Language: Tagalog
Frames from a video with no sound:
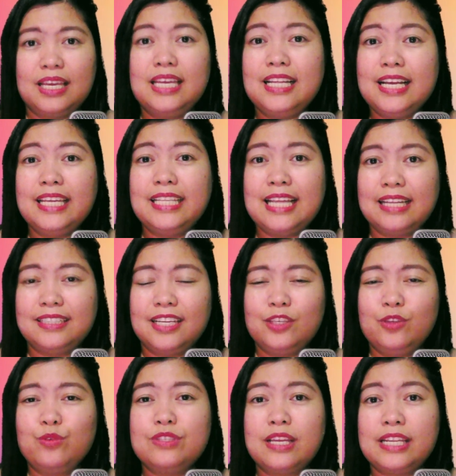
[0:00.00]
Ilagay natin
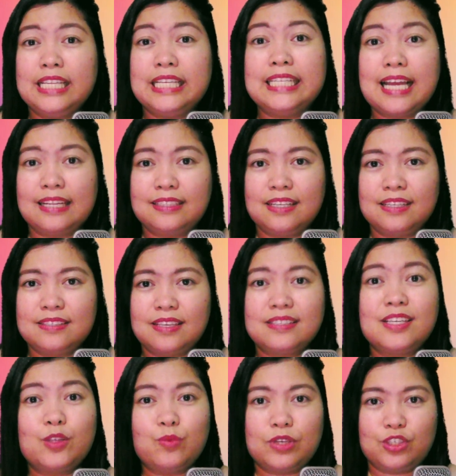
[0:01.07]
yung sarili natin sa
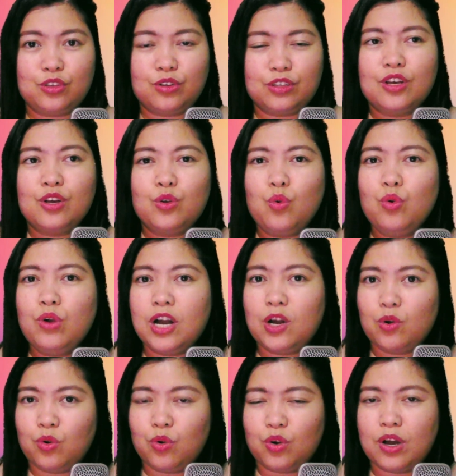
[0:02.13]
sitwasyon. Kung
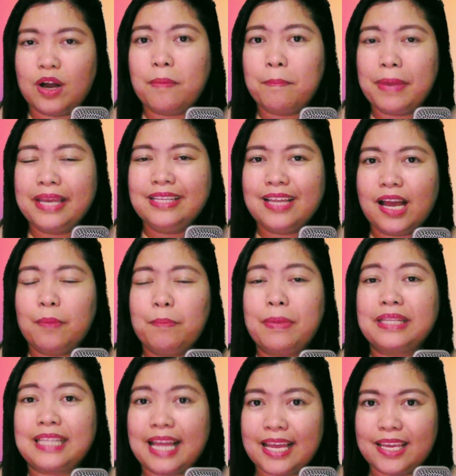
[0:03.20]
ako, may
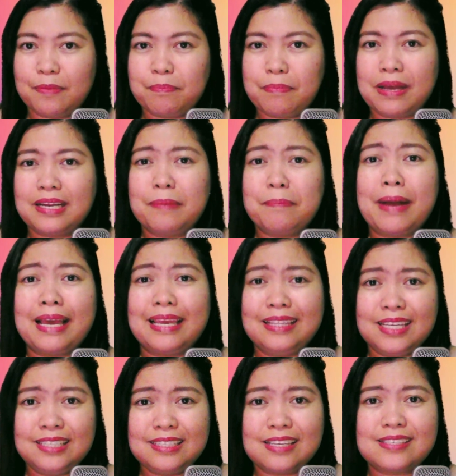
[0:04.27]
nakapatay para
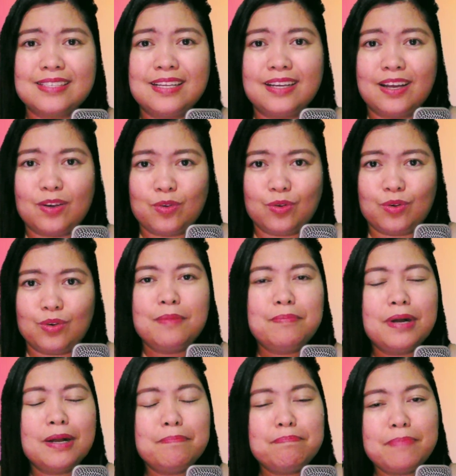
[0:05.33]
mailigtas lang ako.
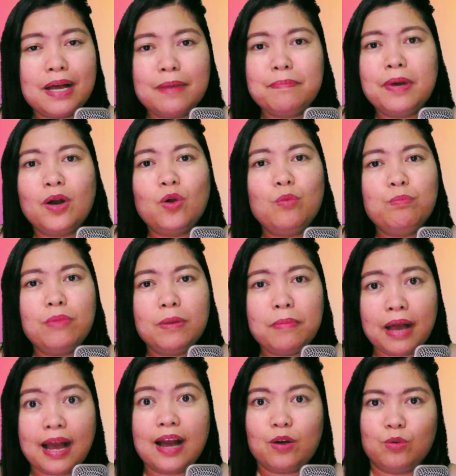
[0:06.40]

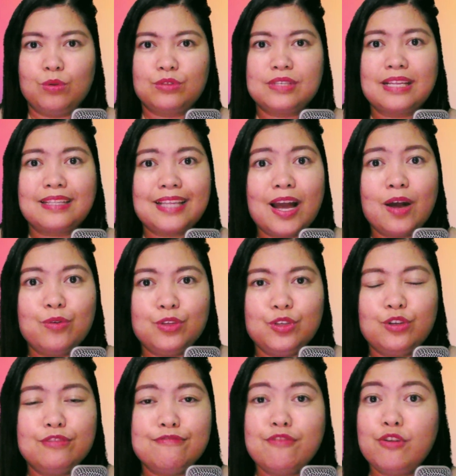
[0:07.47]
Magpapakumbaba ako sa taong
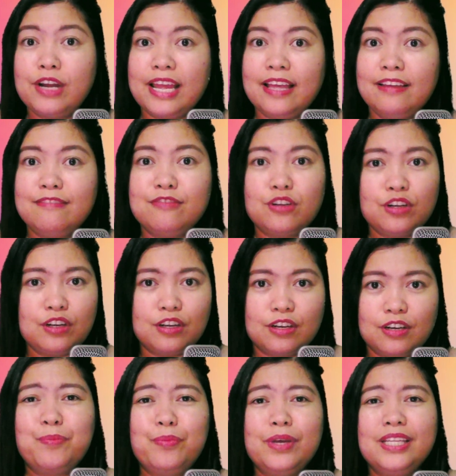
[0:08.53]
yon forever.
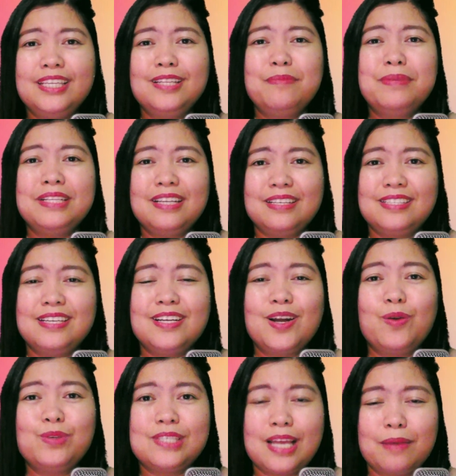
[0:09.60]
Pwede naman kasing
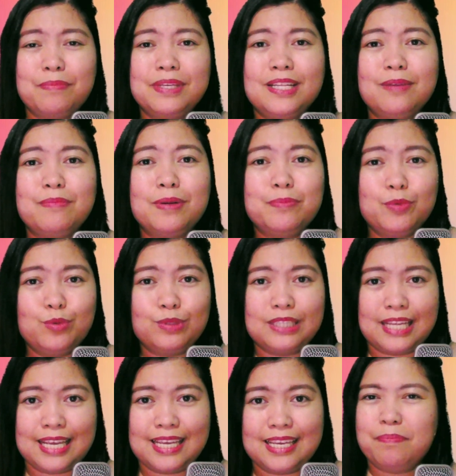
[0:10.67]
kausapin ng
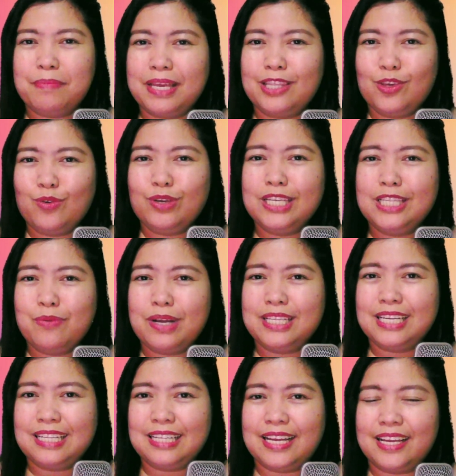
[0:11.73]
mabuti. Pero yung ginawa
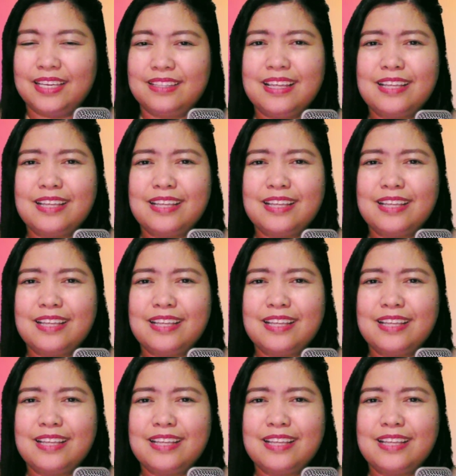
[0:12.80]
ni Clyde,